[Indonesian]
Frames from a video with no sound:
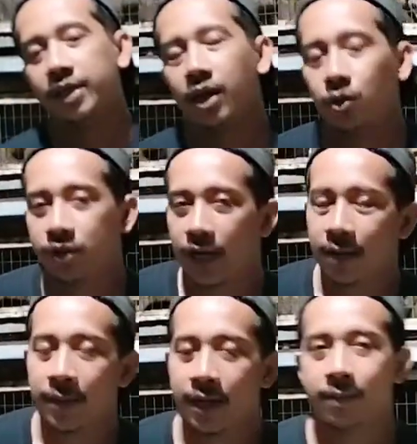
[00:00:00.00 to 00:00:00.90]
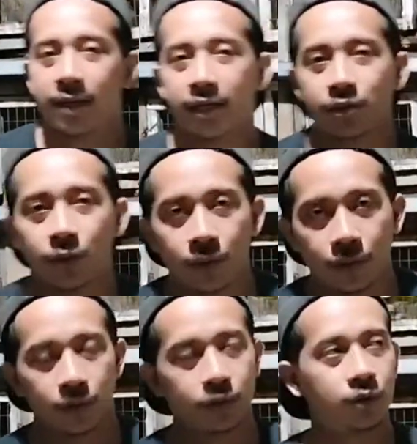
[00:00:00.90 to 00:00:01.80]
okay, nggak usah lama-lama guys
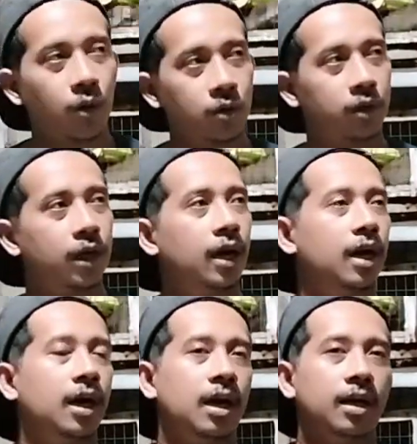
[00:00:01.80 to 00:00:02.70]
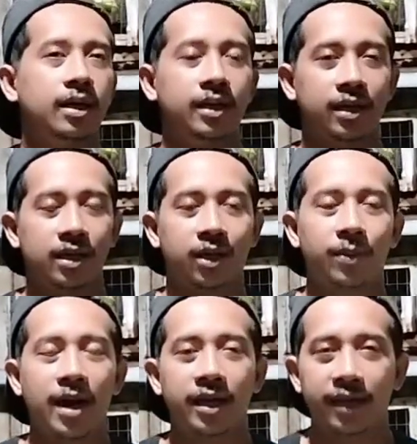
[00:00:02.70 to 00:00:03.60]
untuk uh,
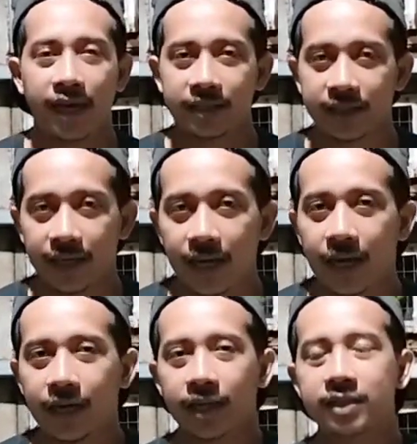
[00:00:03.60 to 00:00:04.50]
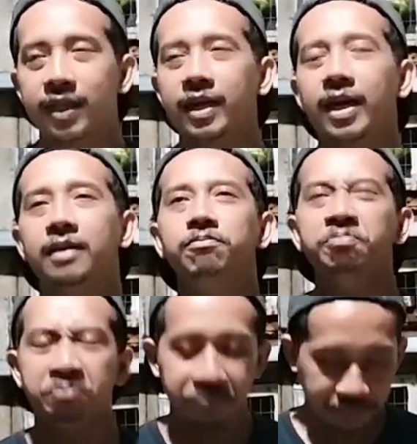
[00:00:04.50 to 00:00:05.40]
kebahagiaan saya akan saya
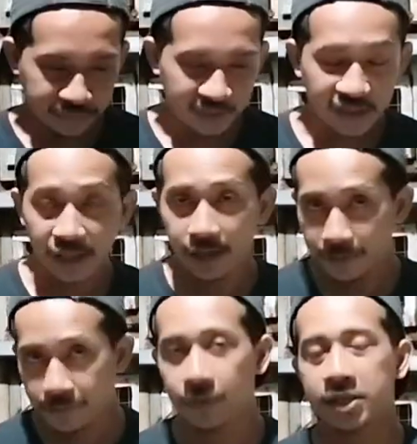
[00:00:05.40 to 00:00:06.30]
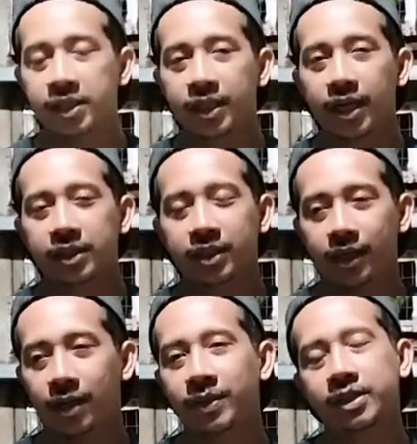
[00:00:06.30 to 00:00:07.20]
review di sini guys
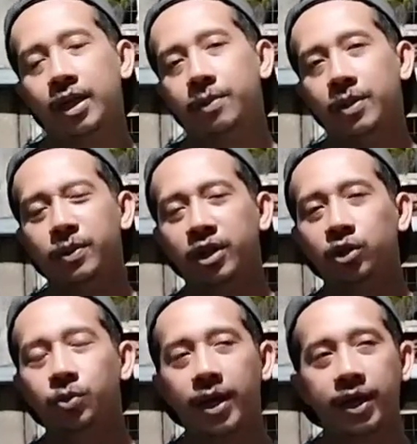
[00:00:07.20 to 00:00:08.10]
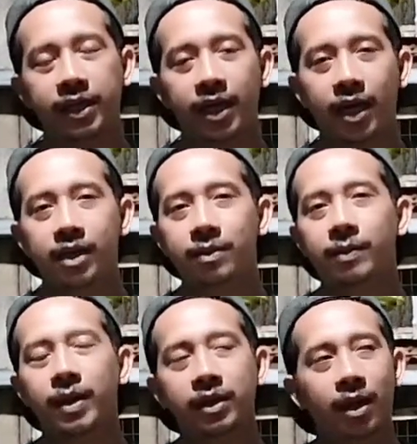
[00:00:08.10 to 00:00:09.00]
kenapa saya begitu bahagia karena
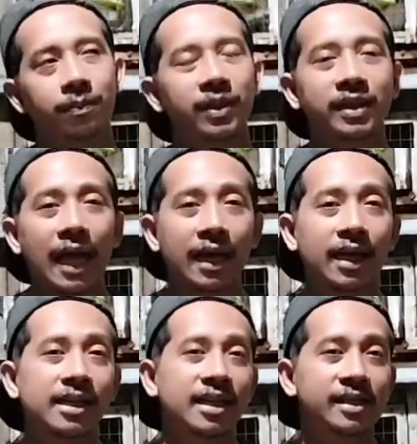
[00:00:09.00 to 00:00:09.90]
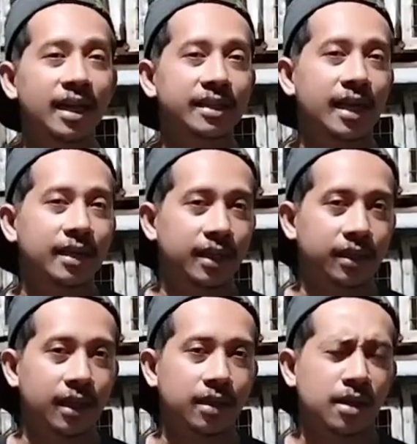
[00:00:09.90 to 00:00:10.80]
memang dapat tanggal yang sangat
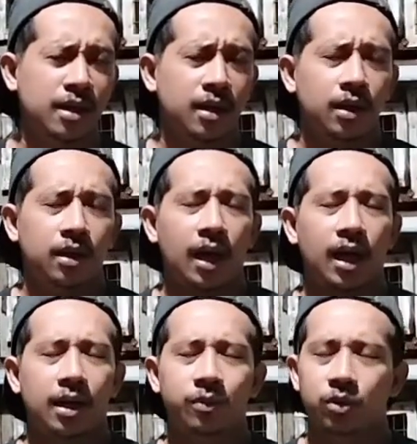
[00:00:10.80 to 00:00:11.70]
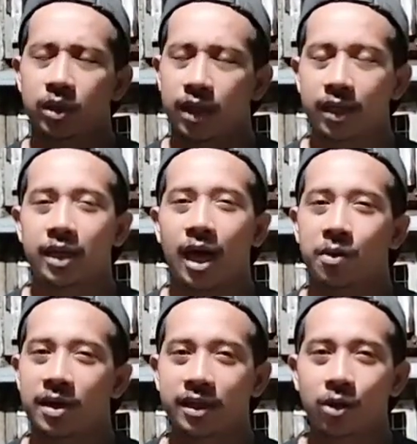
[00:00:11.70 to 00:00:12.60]
cantik dan Alhamdulillah di
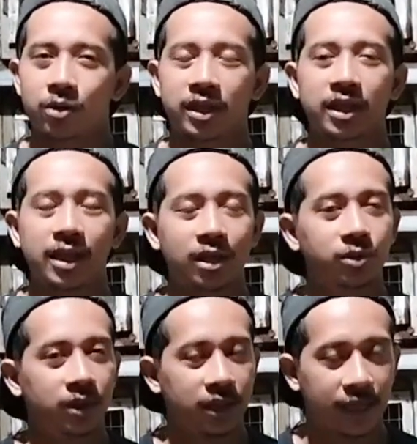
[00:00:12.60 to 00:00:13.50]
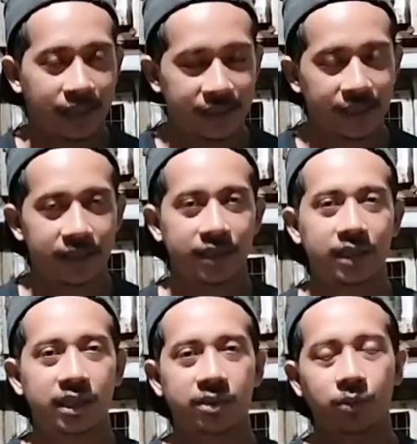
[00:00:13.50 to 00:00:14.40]
awal tahun ini langsung dikasih rezeki